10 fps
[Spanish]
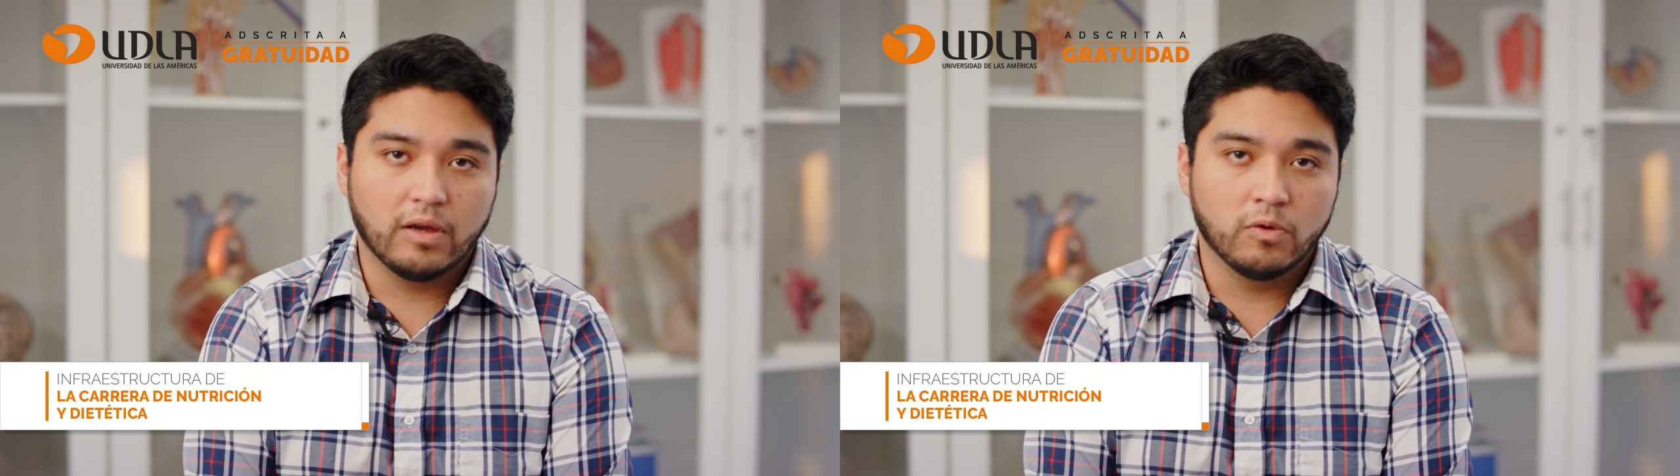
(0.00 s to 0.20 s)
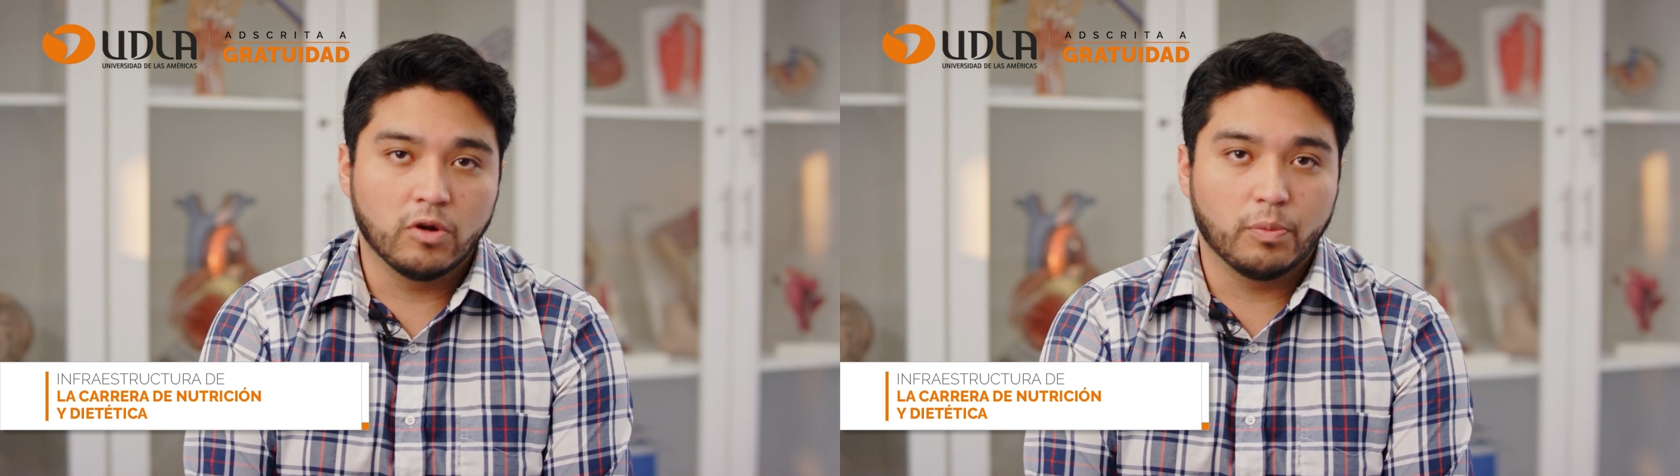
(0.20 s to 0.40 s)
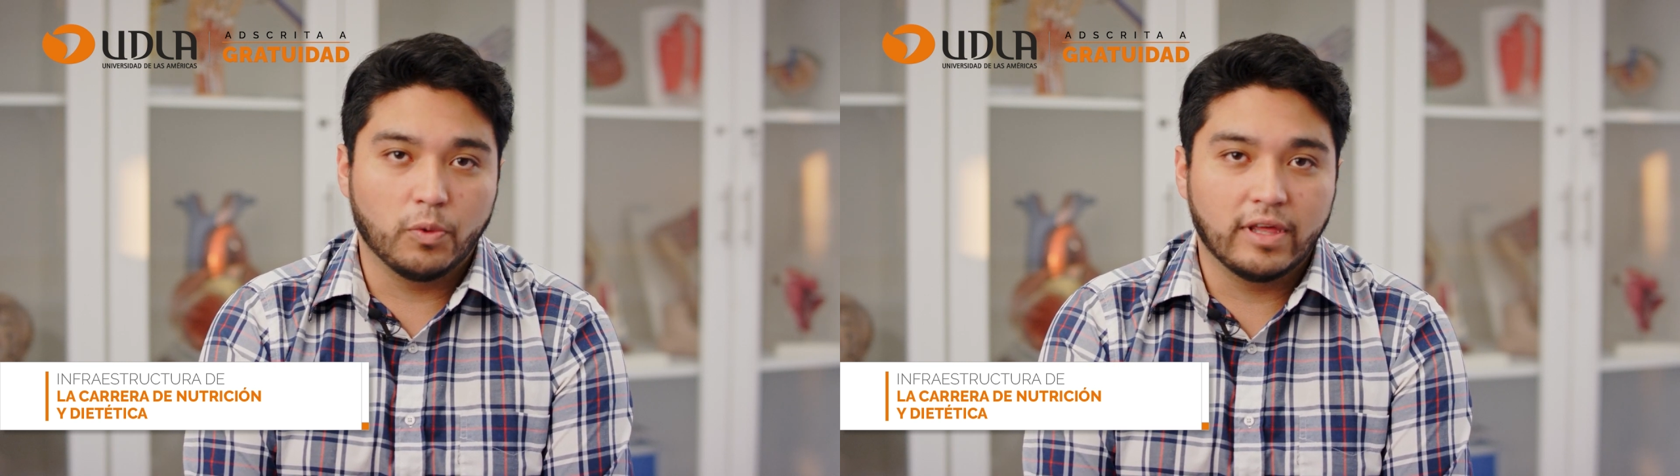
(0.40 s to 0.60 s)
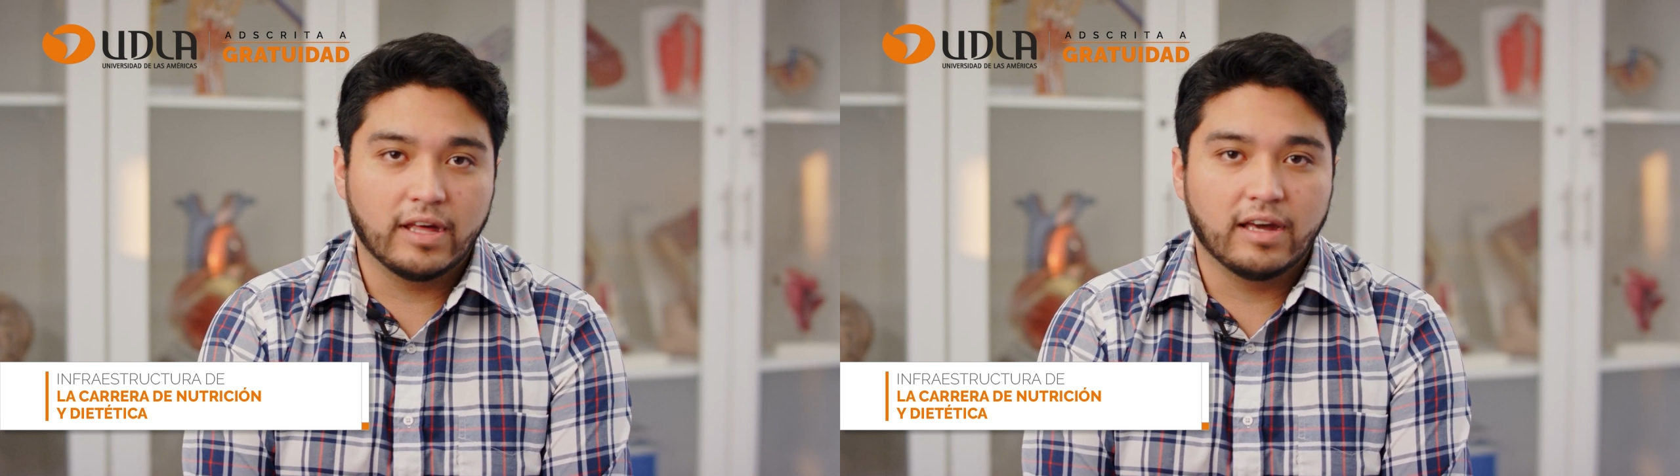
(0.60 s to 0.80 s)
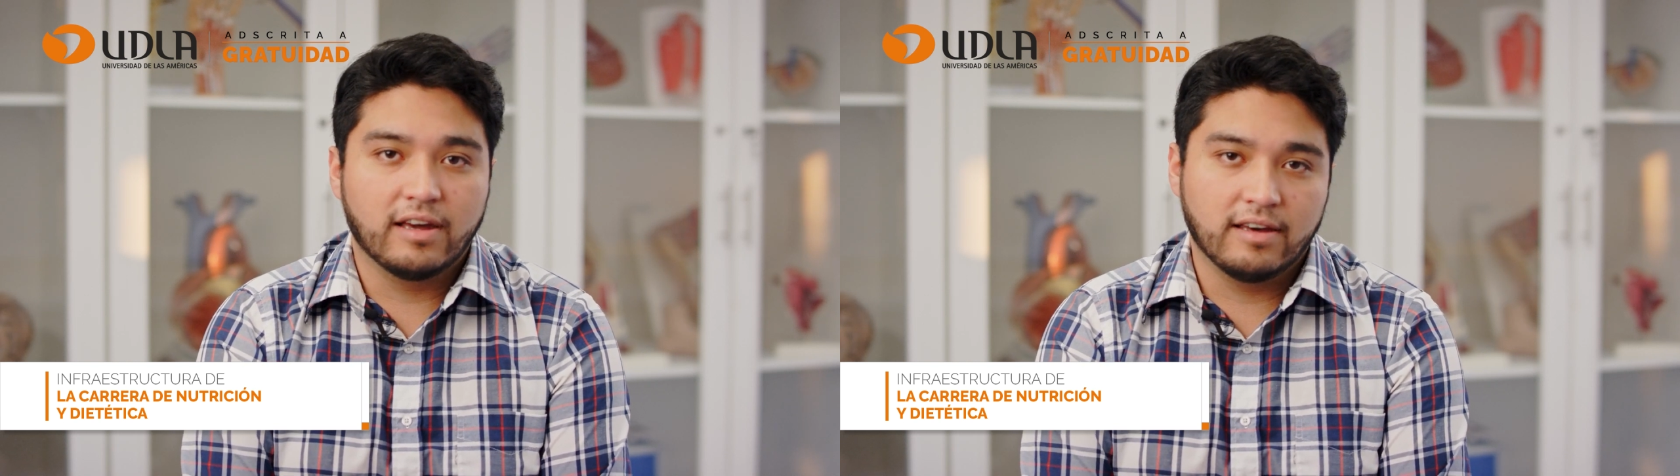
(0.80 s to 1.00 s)
que uno
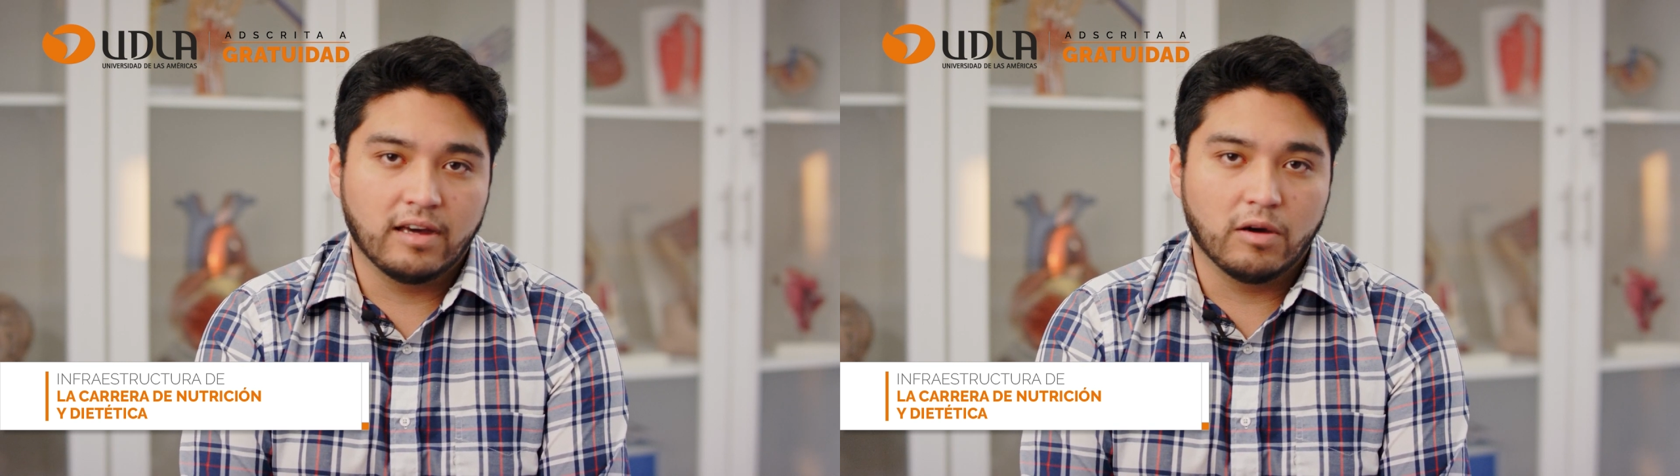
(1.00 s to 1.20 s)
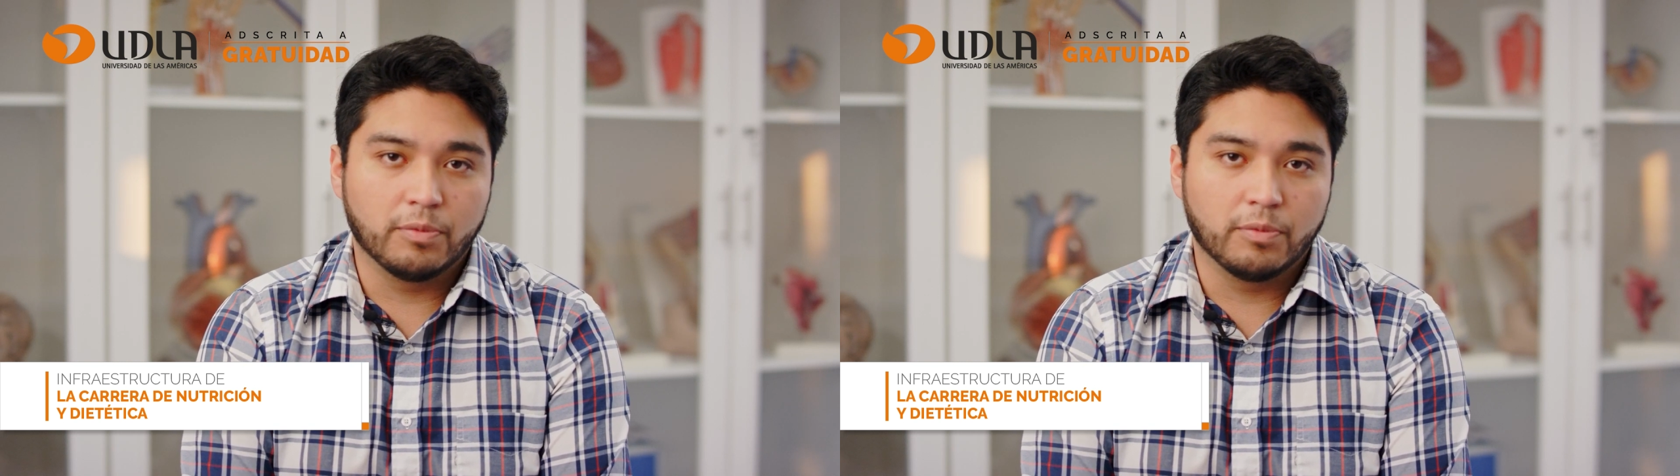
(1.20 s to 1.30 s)
pueda